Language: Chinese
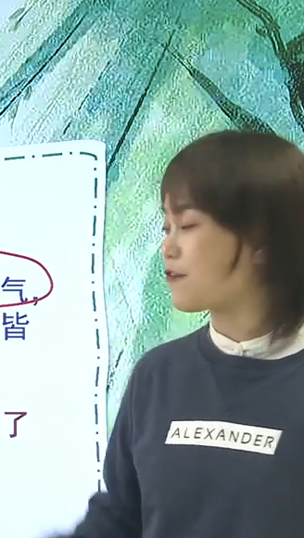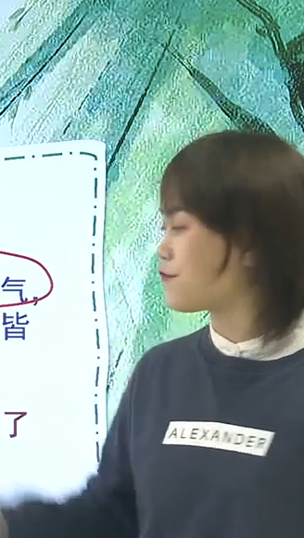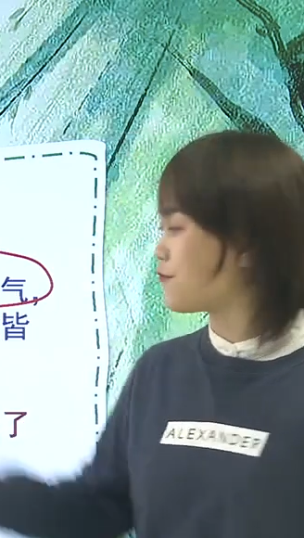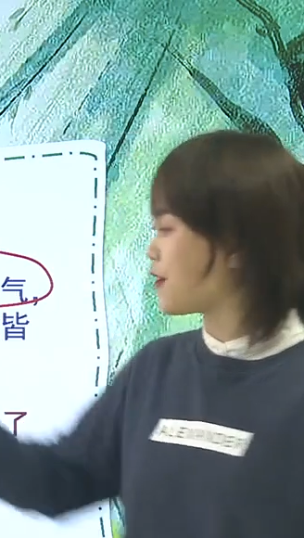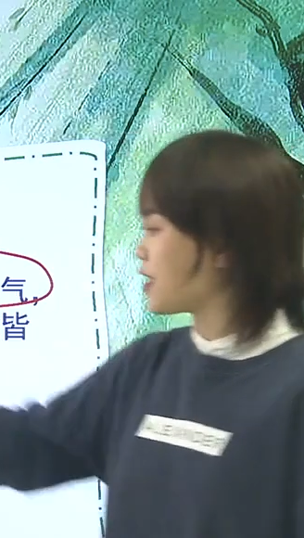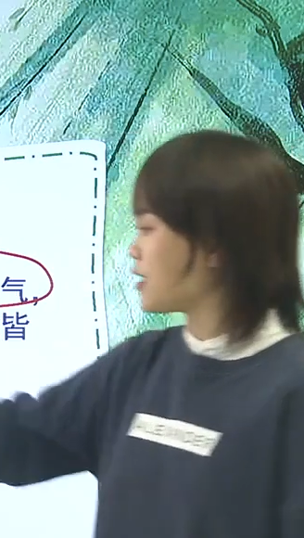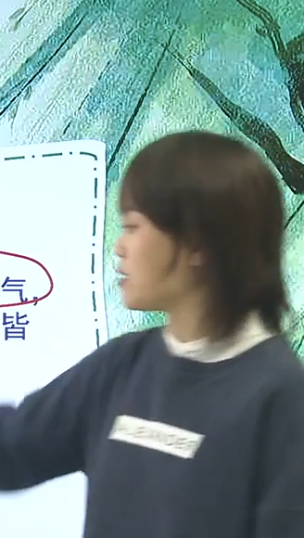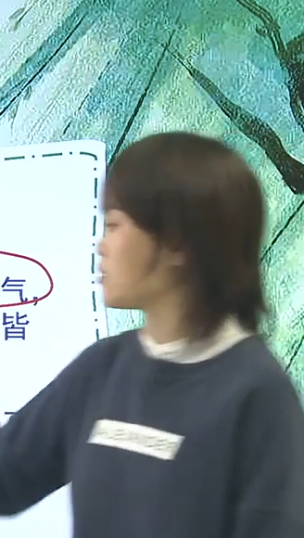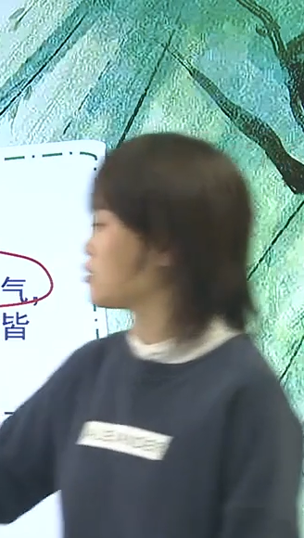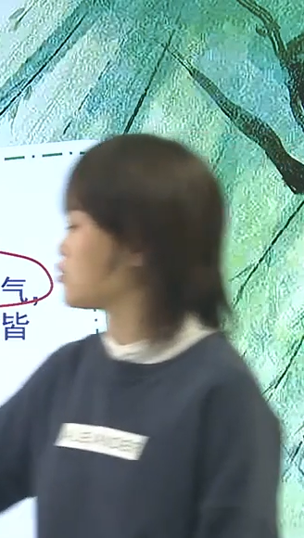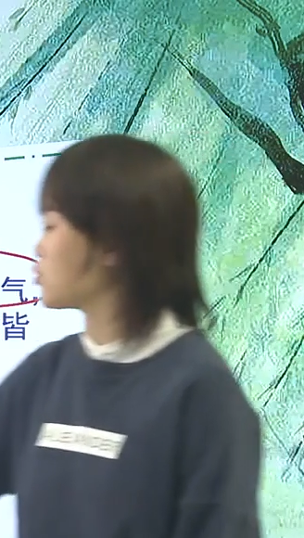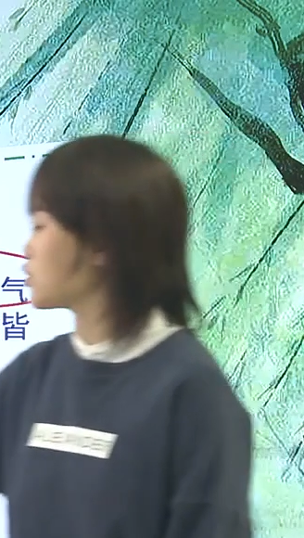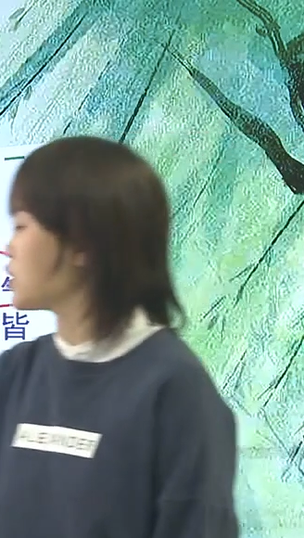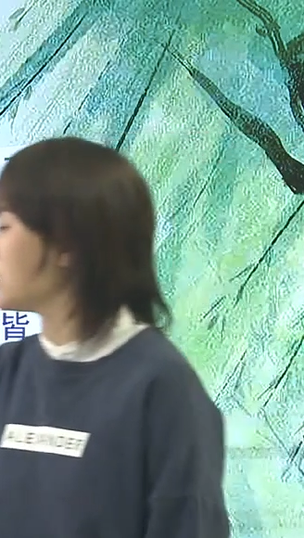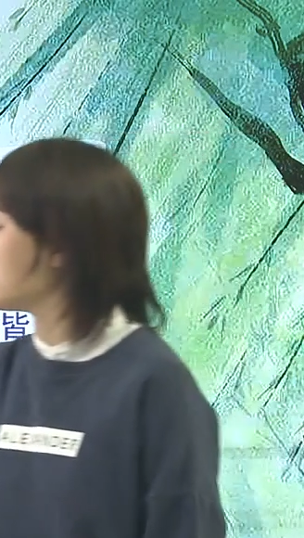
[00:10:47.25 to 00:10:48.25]
飞
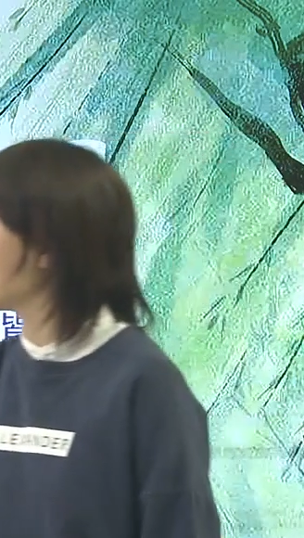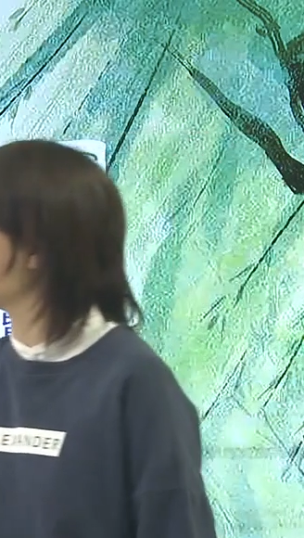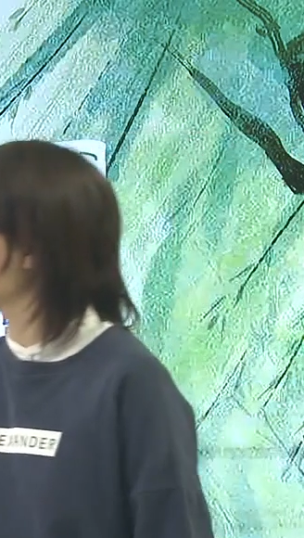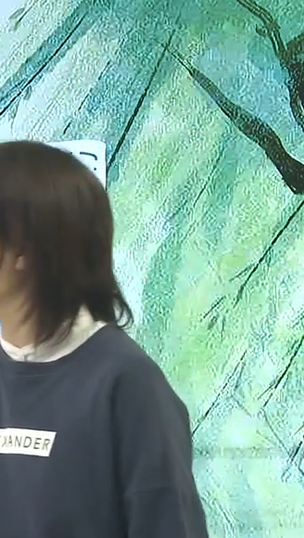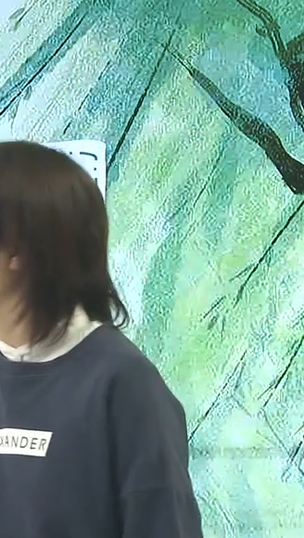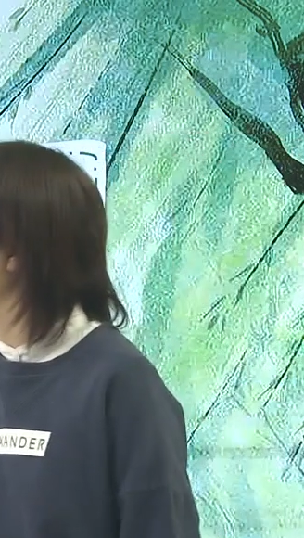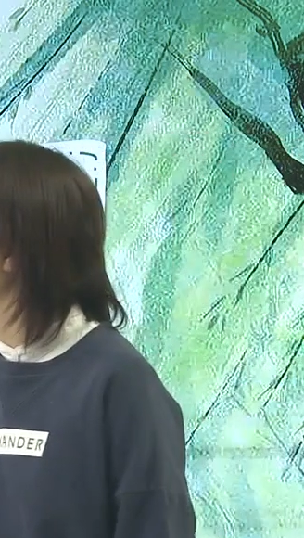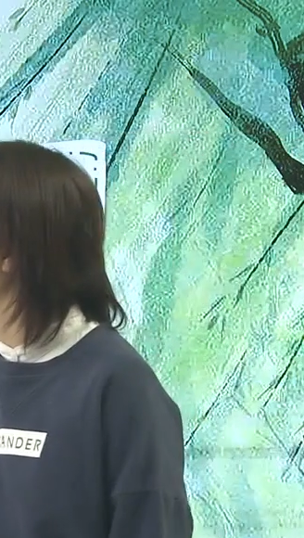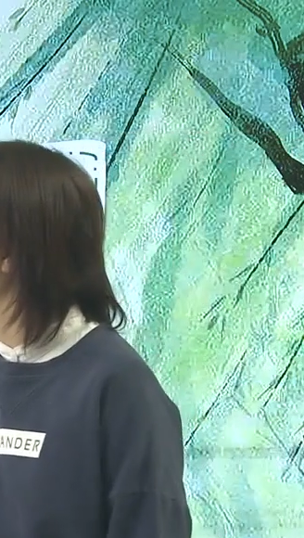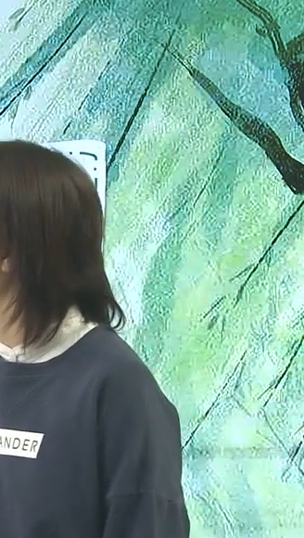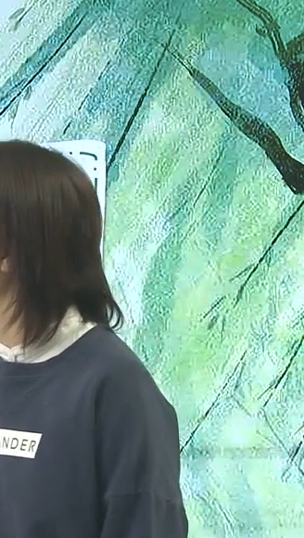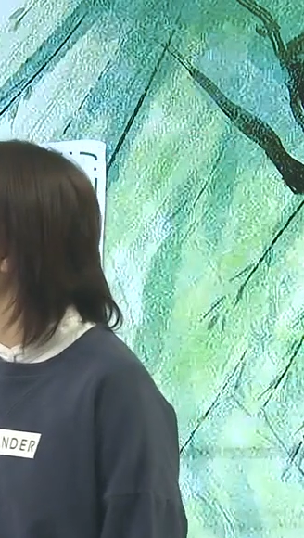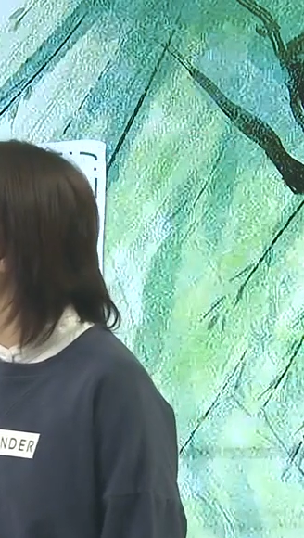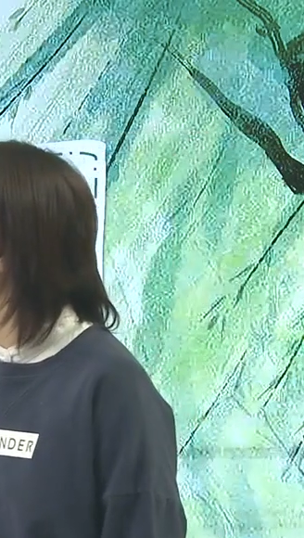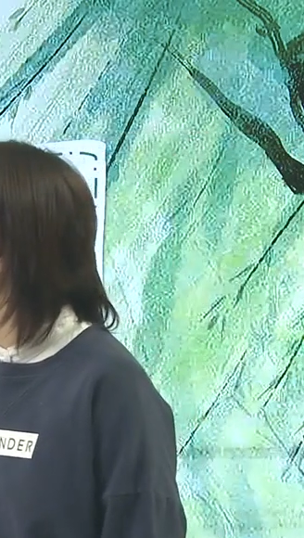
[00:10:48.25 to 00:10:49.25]
就是一个动
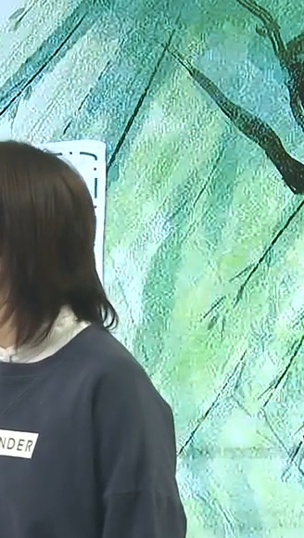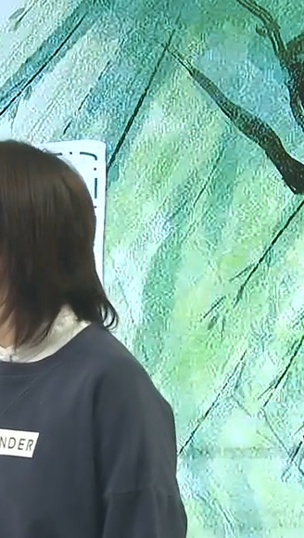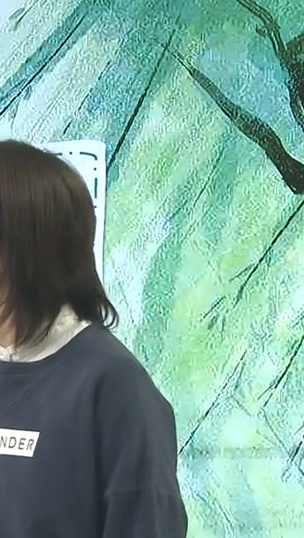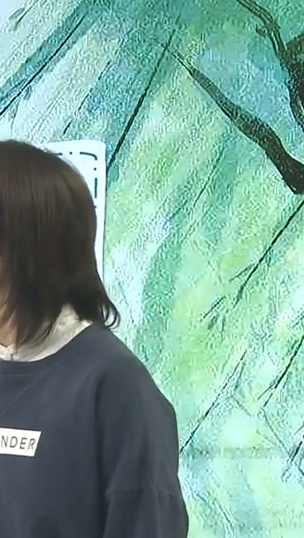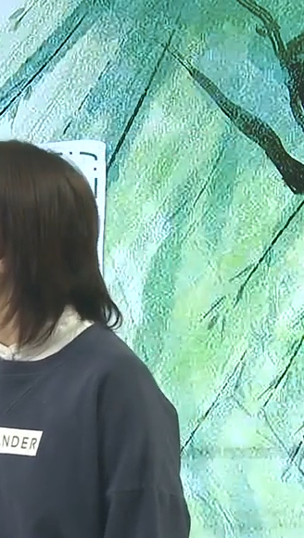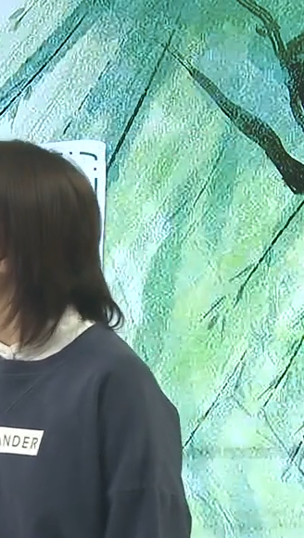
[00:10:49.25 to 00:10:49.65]
词啊，